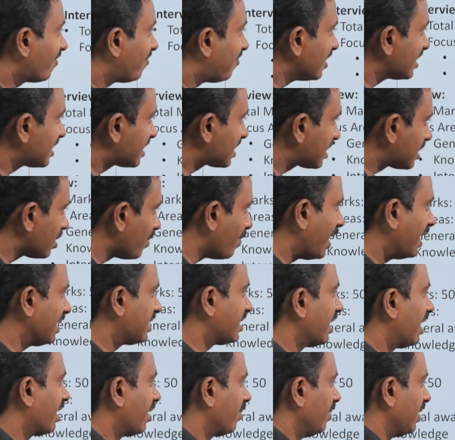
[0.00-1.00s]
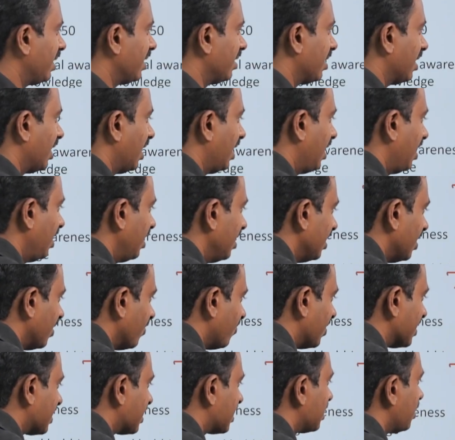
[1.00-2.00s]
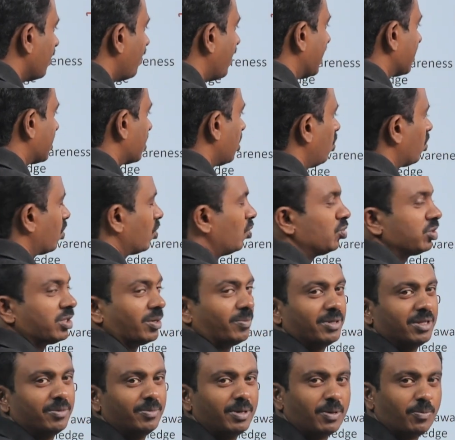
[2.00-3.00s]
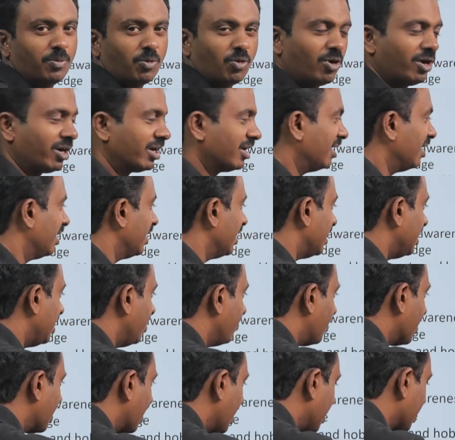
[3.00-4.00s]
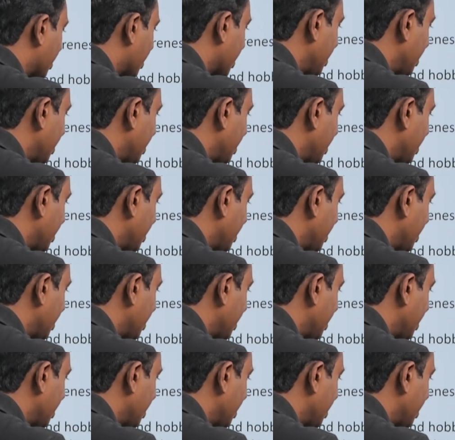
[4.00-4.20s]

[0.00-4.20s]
ஃபர்ஸ்ட் பேட்ச் ஆரம்பிக்குதுன்னா ஃபர்ஸ்ட் பேட்ச்ல ஒரு நூற்றம்பது பேர் போவாங்க இவங்களுக்கு